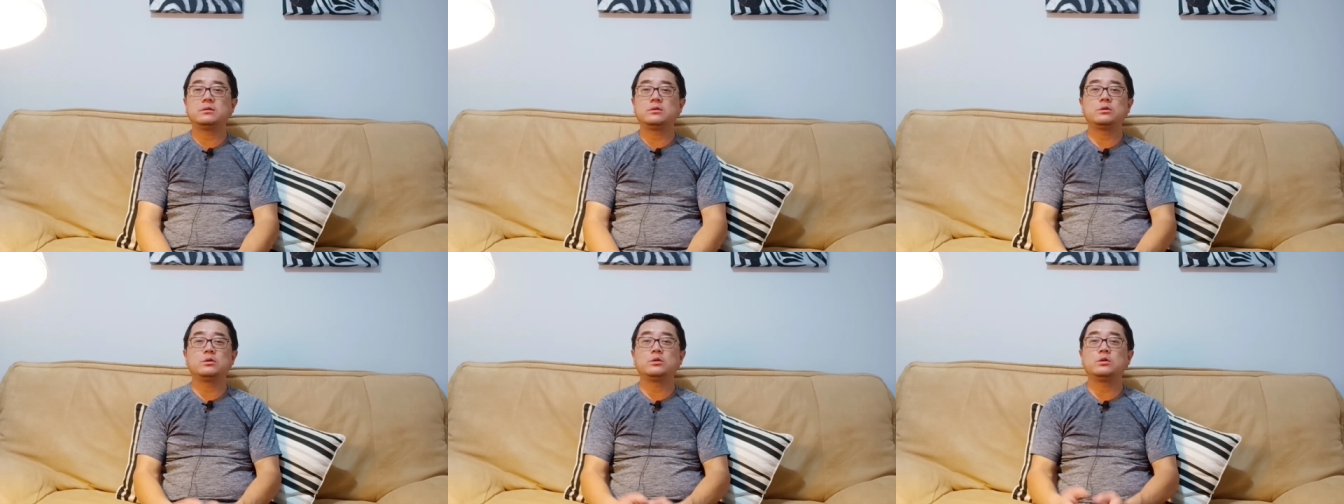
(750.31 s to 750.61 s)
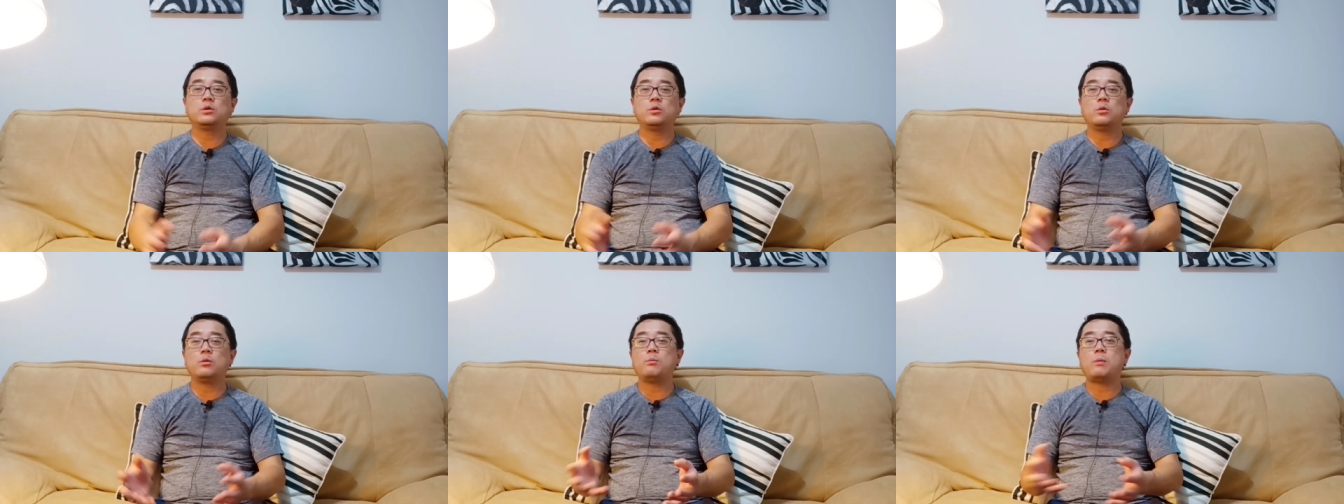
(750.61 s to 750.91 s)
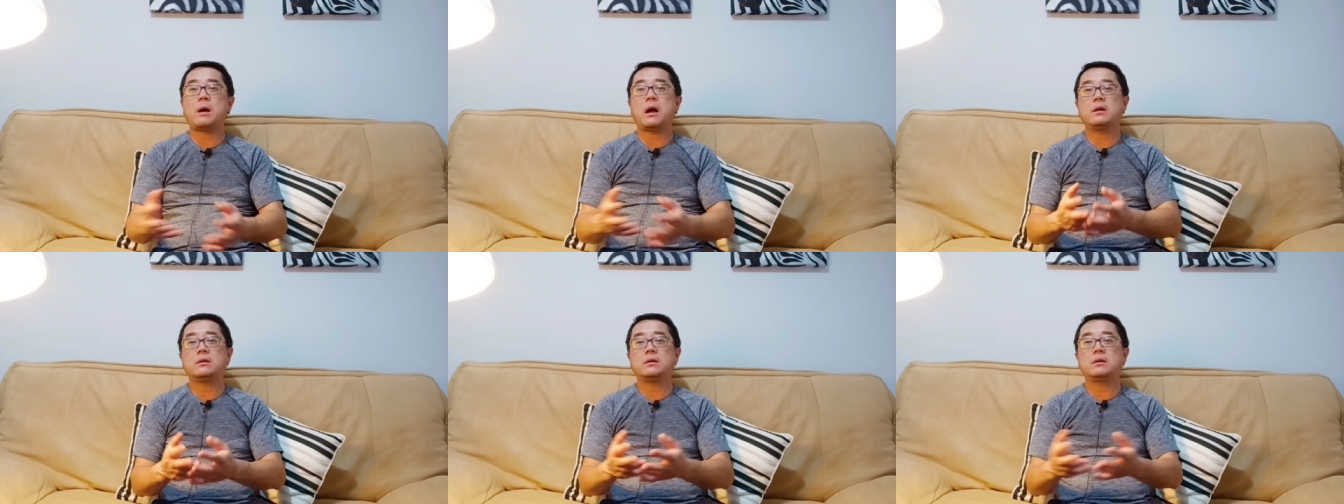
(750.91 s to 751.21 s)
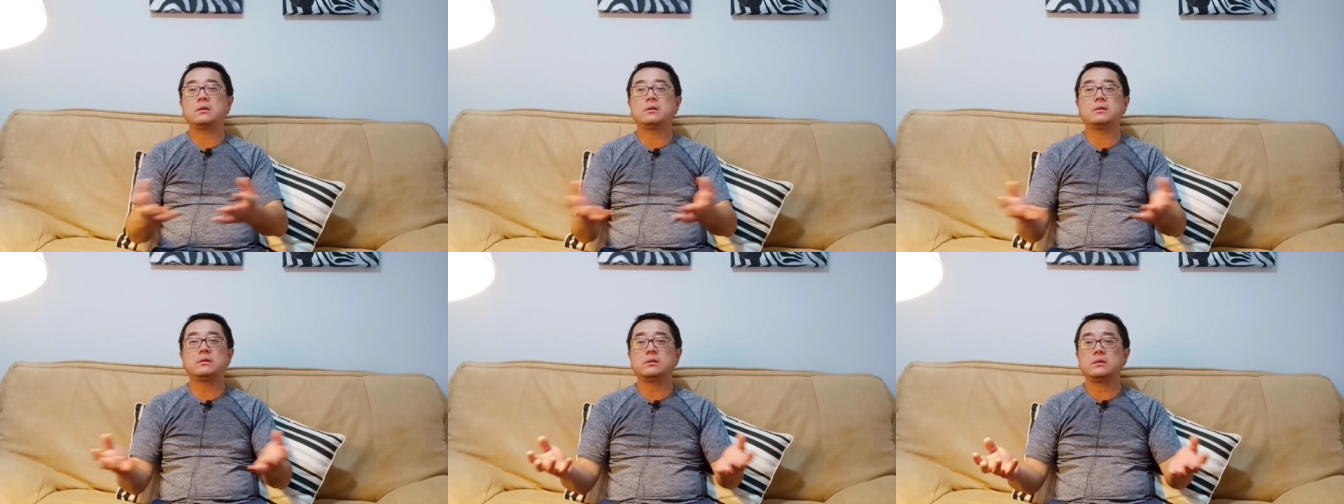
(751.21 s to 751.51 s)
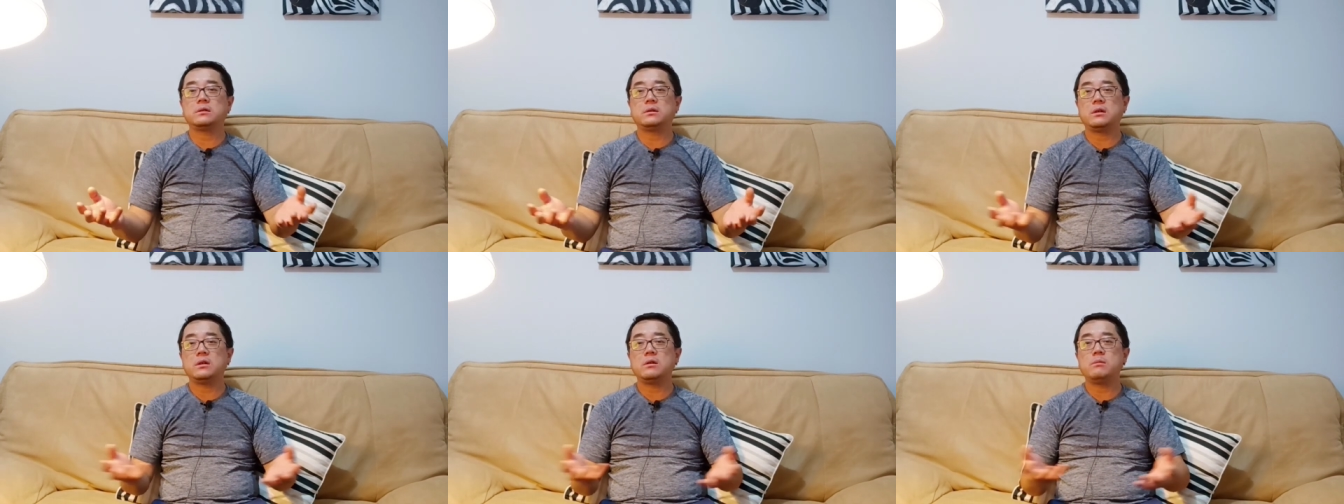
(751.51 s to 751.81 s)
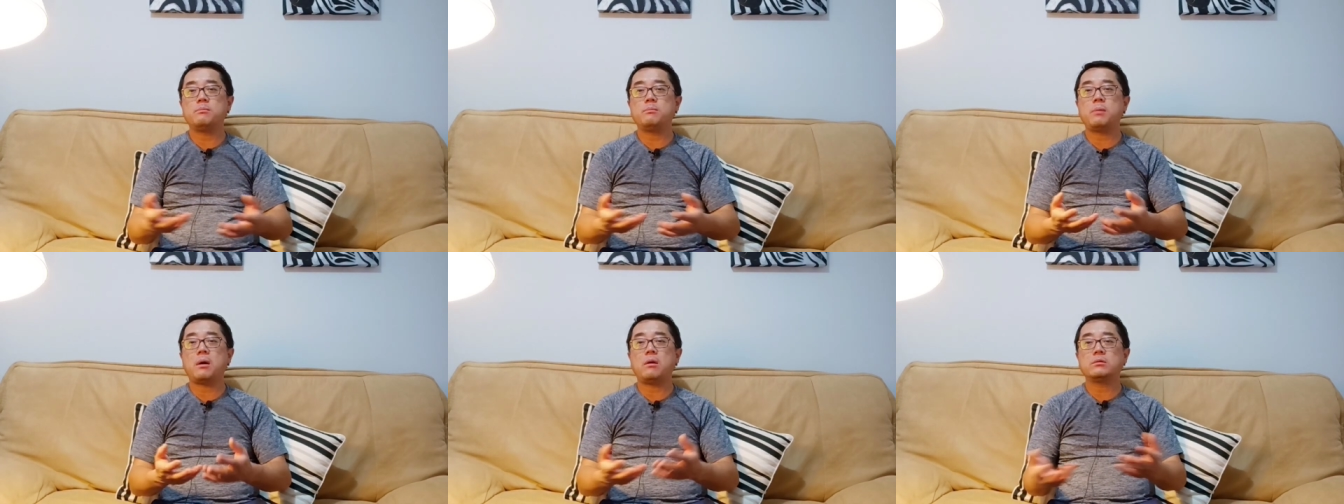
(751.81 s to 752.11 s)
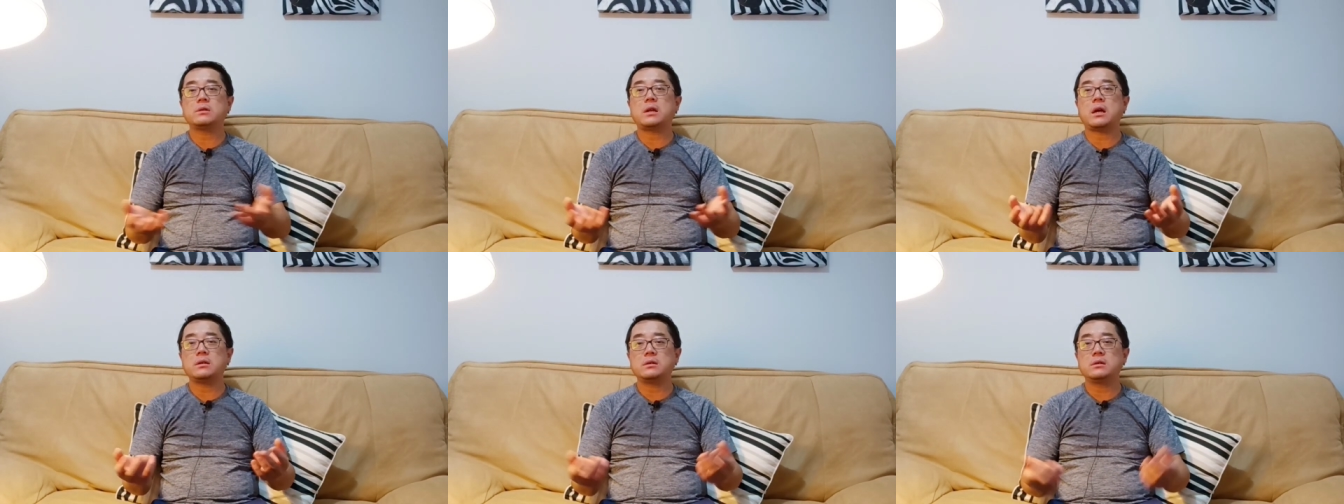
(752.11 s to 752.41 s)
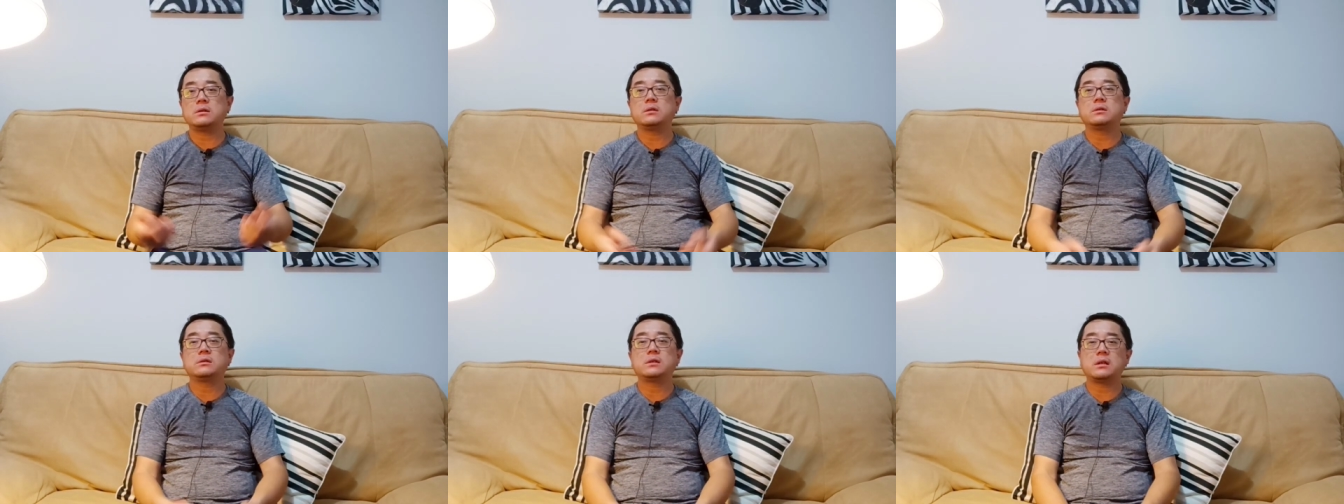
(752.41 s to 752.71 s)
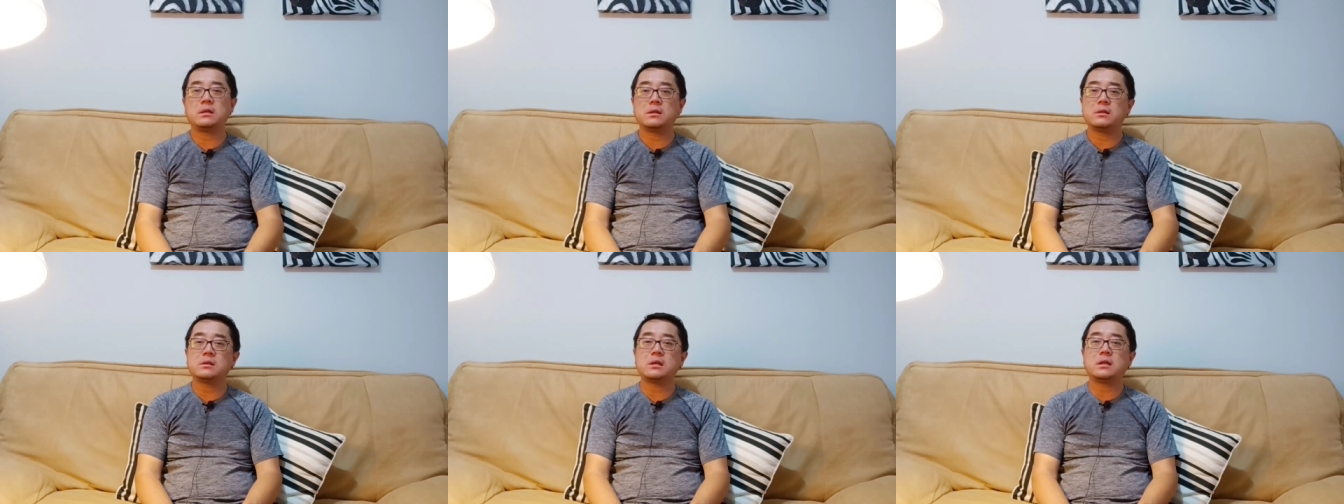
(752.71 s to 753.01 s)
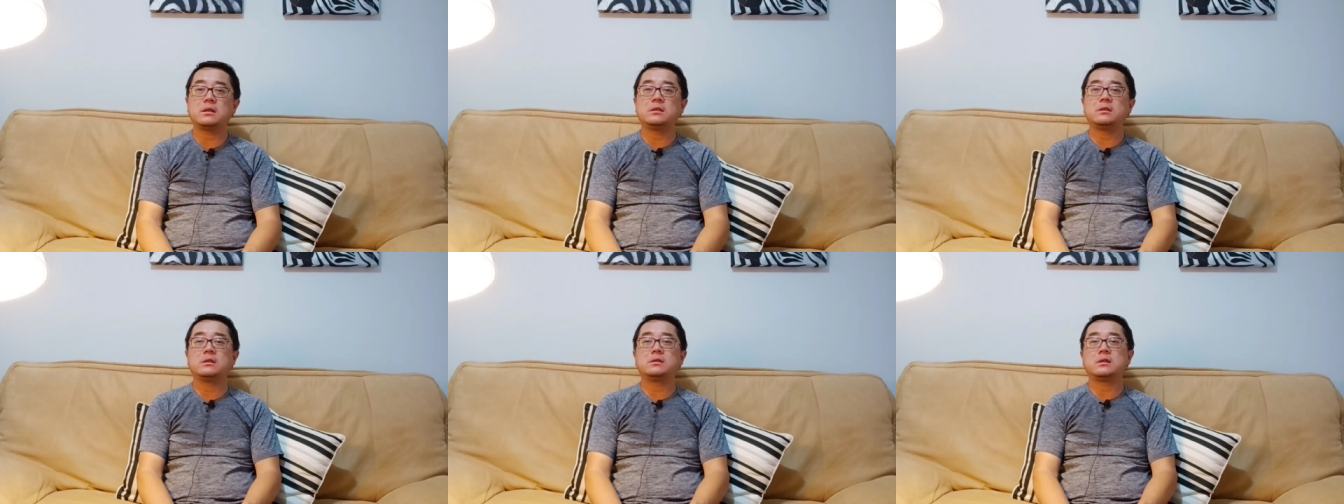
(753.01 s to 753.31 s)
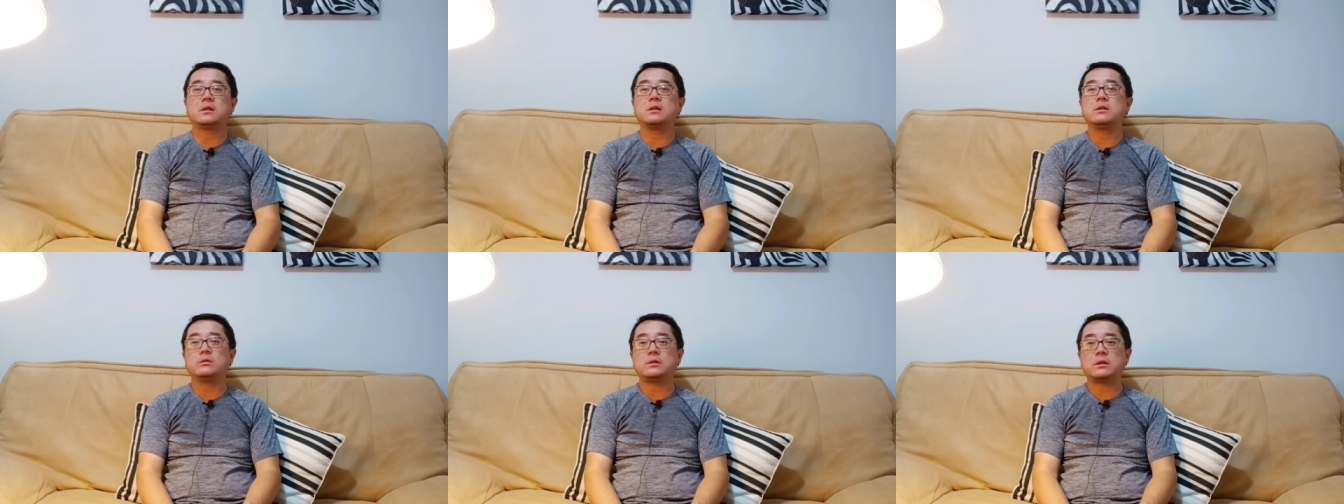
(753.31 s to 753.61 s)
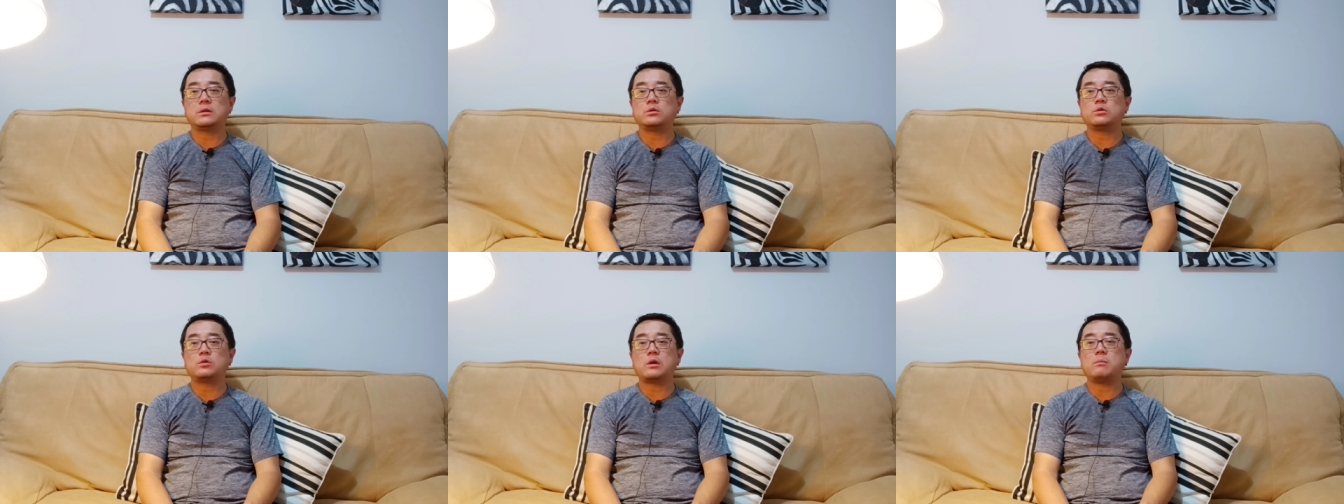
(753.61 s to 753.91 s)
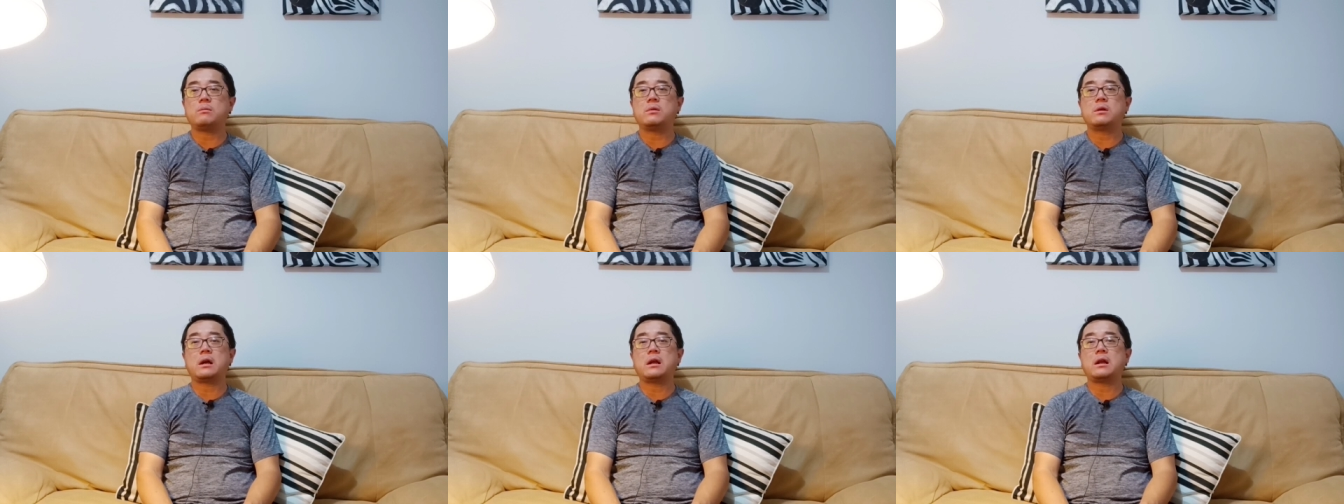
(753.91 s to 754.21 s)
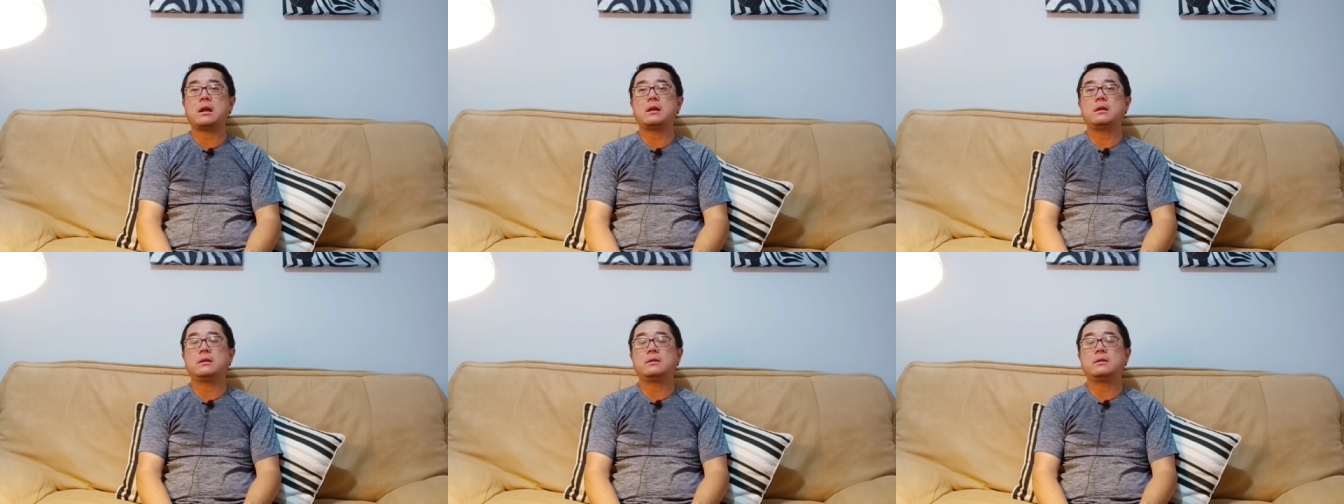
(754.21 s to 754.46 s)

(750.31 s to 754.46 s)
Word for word: 又马上可以爆炸性的在在你的人口当中传播开来，